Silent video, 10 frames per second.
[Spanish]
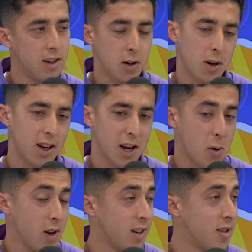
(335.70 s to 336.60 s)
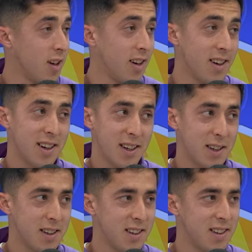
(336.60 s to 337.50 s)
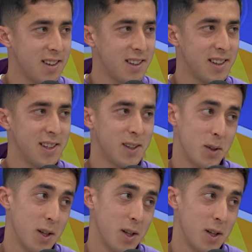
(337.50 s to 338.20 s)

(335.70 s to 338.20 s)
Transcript: Igual en la universidad. es distinto.